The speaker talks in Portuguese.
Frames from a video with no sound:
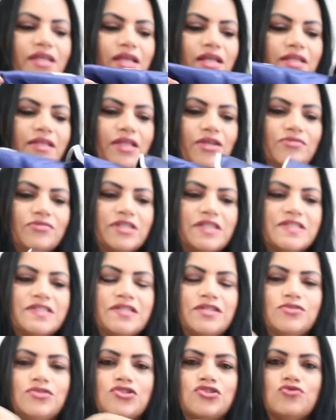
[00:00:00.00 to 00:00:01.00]
Ele tem um
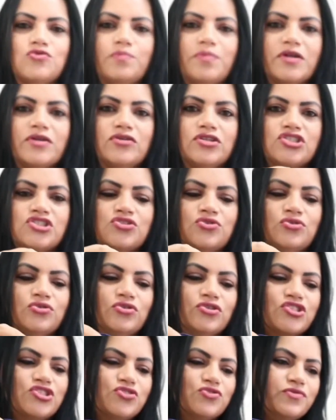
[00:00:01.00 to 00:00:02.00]
tecido super
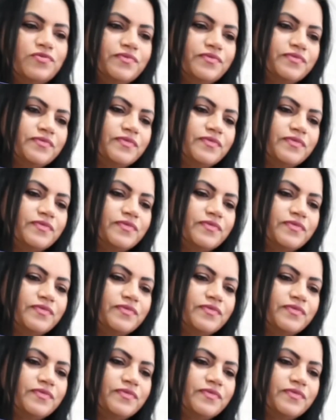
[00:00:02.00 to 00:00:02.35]
gostoso.